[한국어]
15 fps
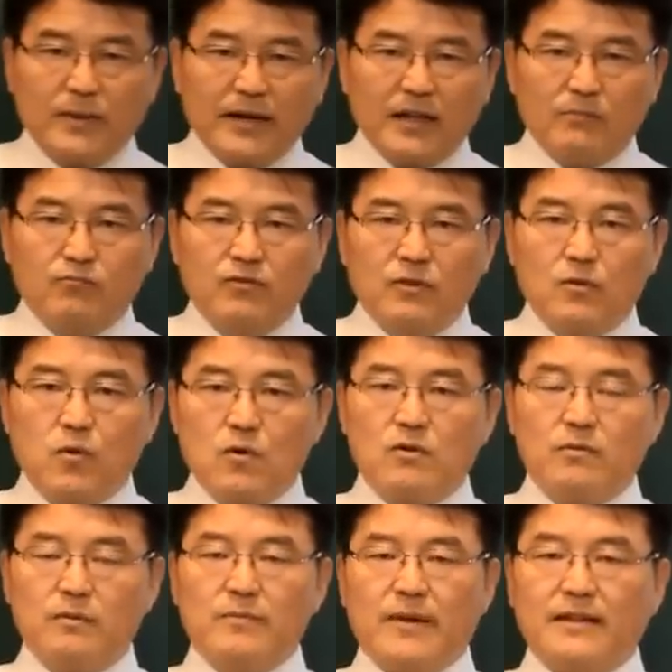받아요. 물
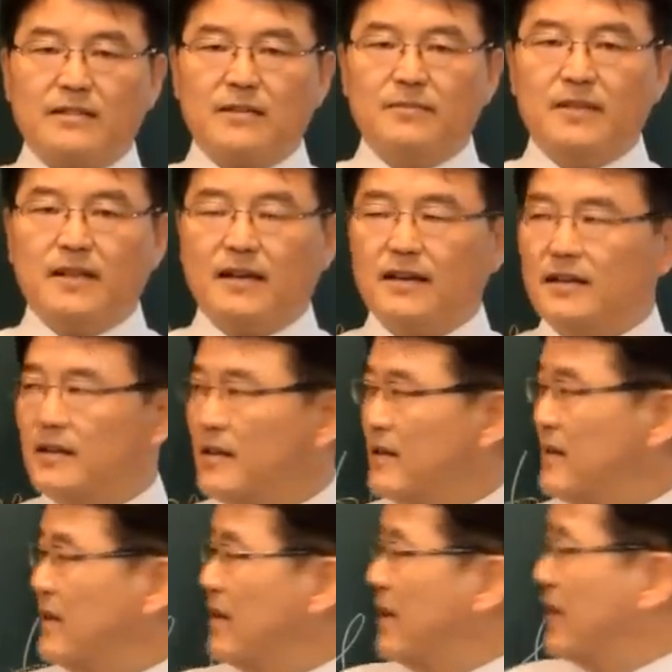공급을 받습니다.
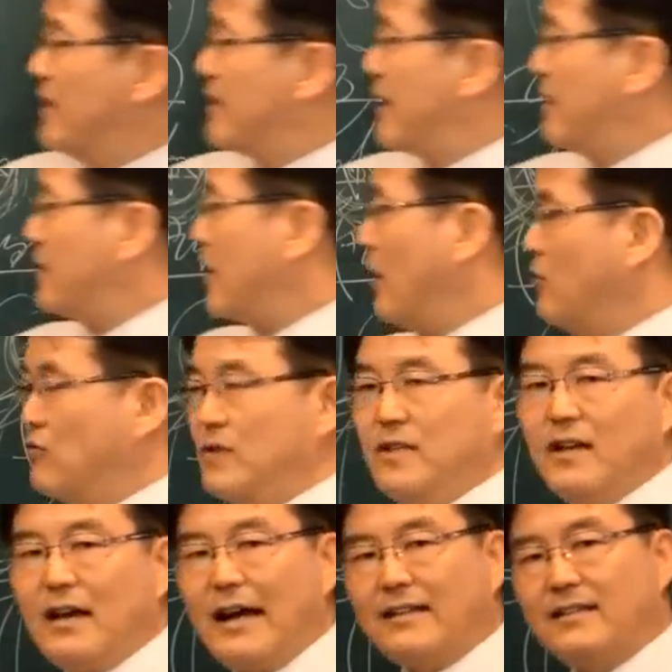이땐
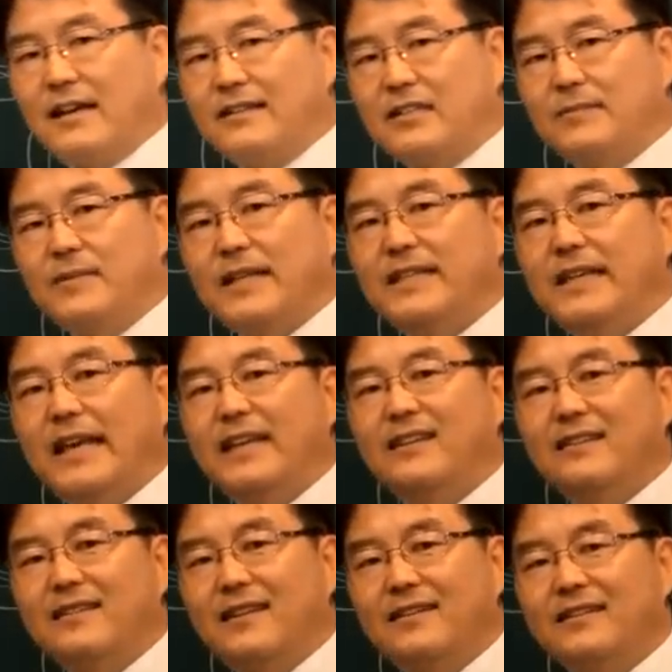겨울이라 하지 않습니다. 이,
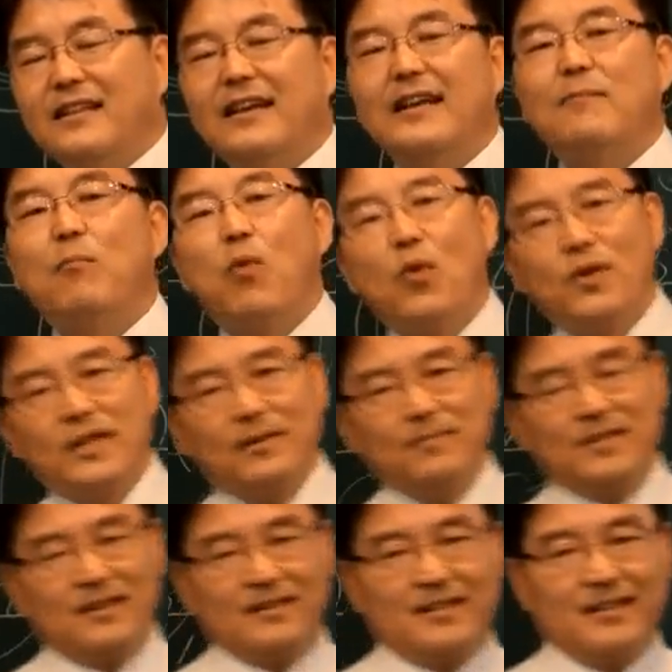이럴 때는
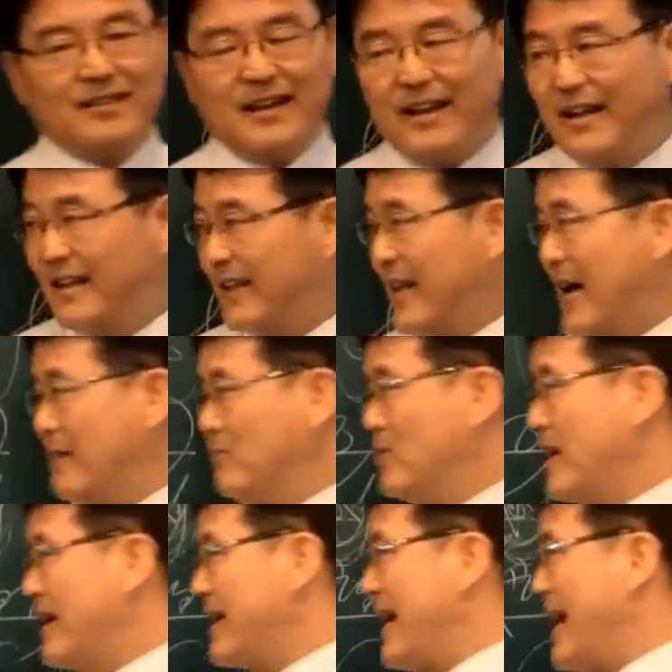목림절. 그러니까
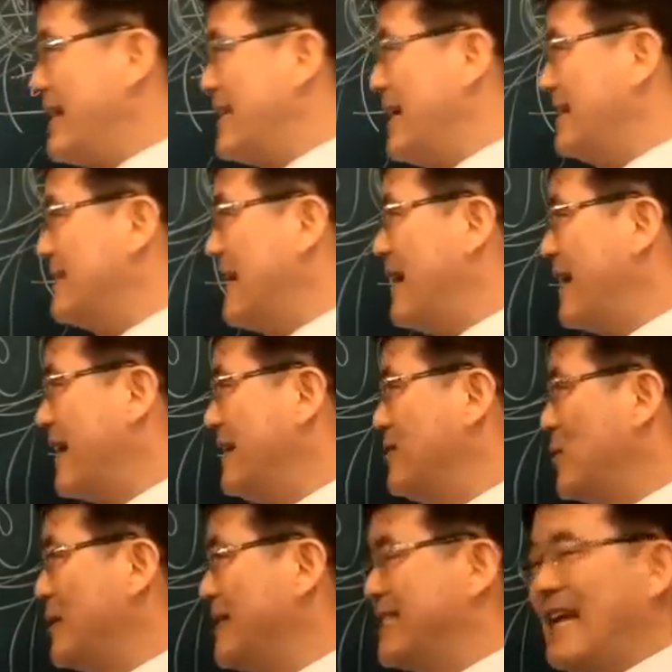나무가 가장 자라기
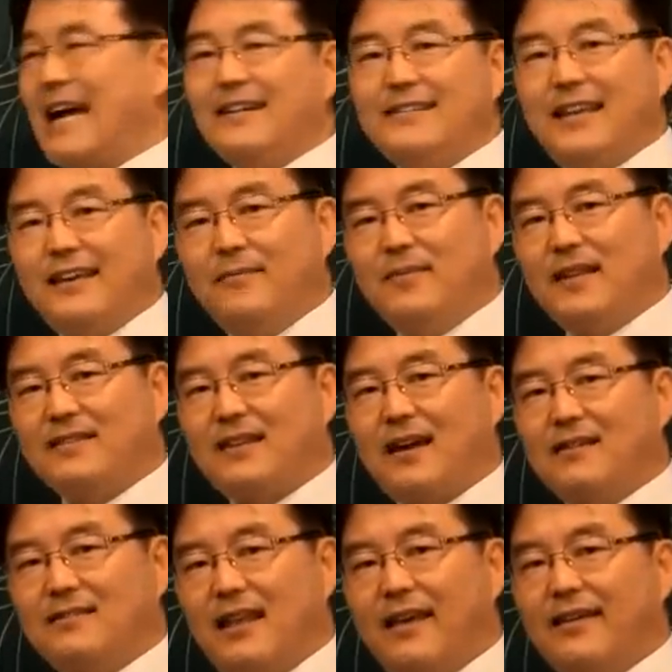좋은 장생입니다.
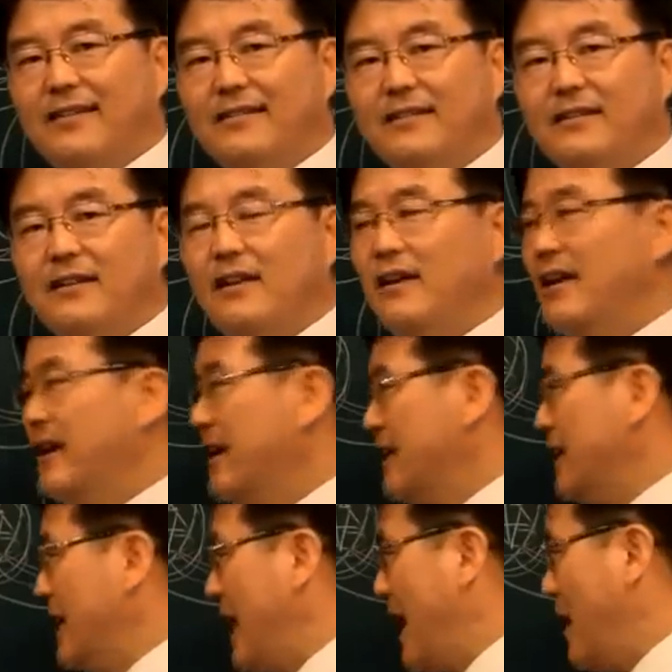장생.
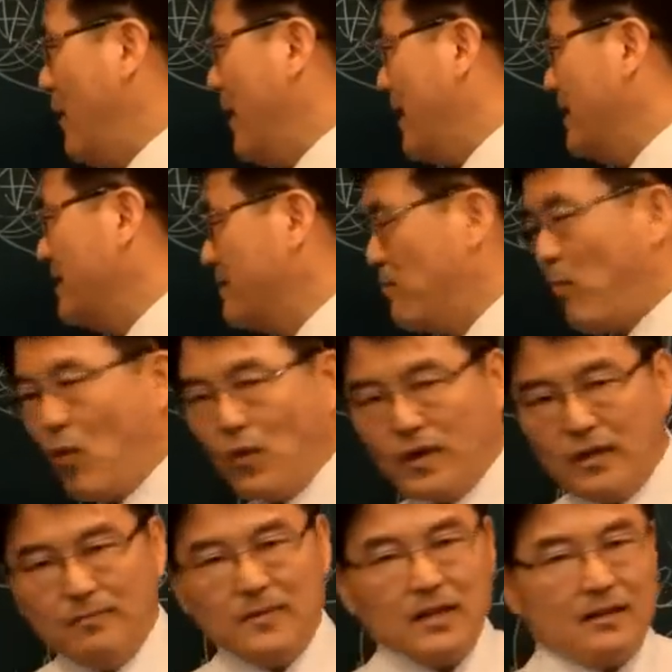이 해월에는
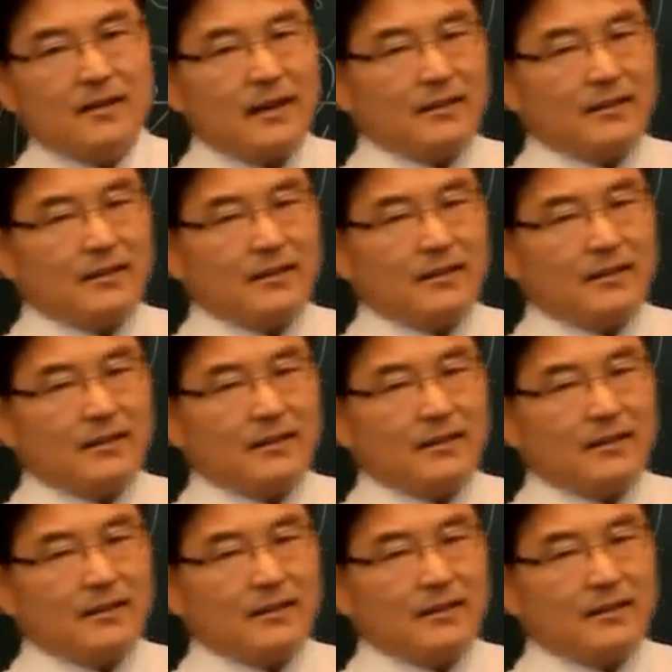목림절이라